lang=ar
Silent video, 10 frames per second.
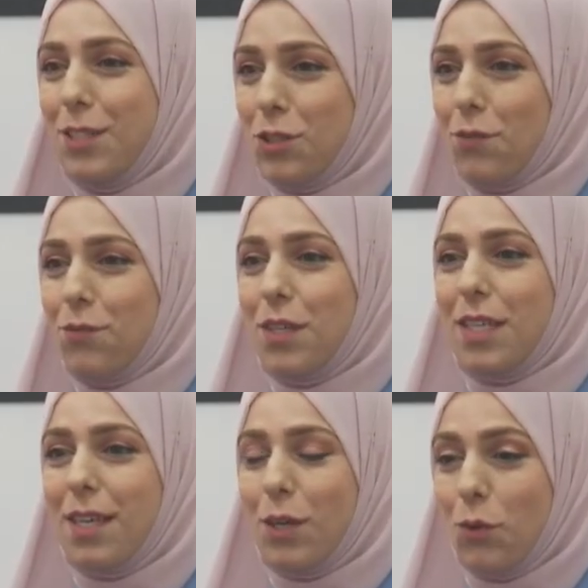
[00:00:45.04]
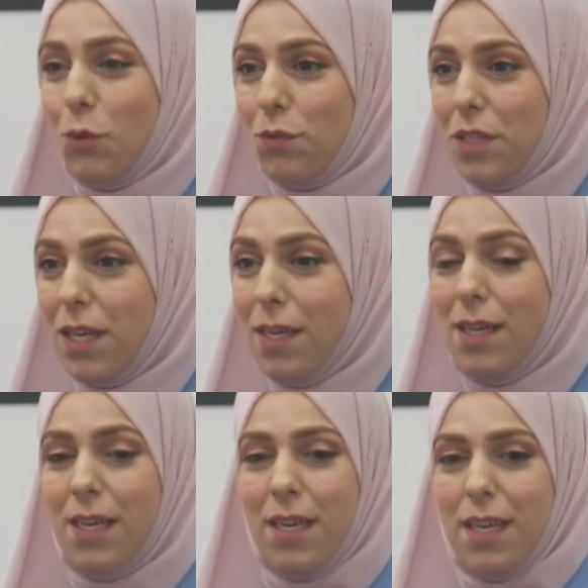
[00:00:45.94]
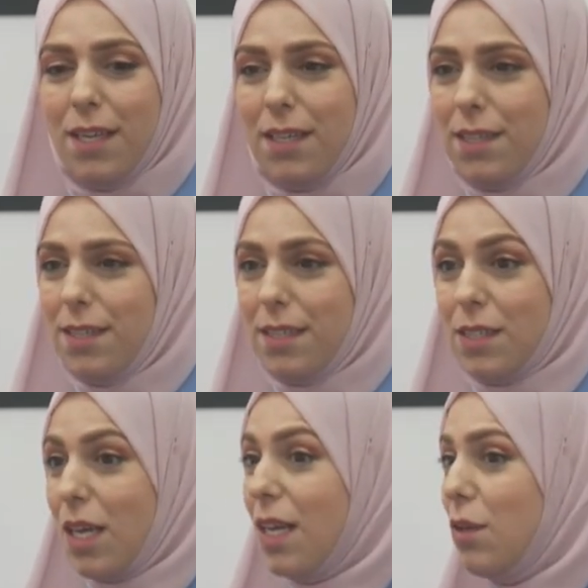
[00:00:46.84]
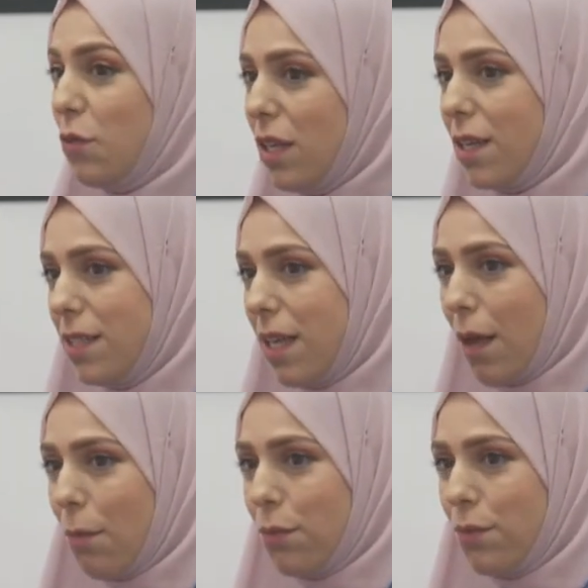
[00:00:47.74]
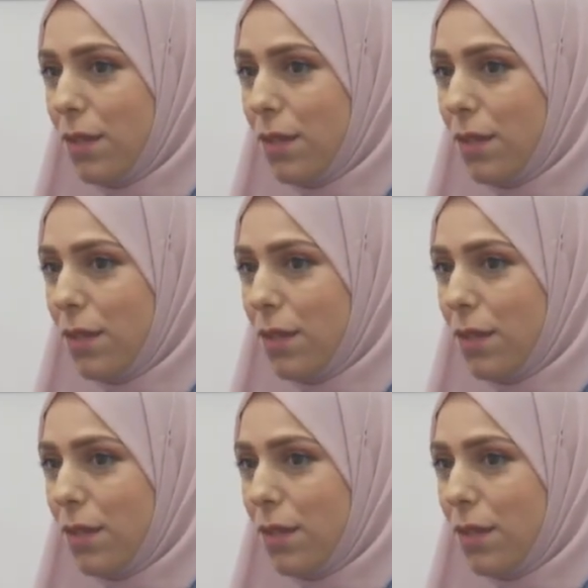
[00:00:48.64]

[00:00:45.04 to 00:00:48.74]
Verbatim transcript: اللي شاف آه، روحه فيها آه، دخل في اكتئاب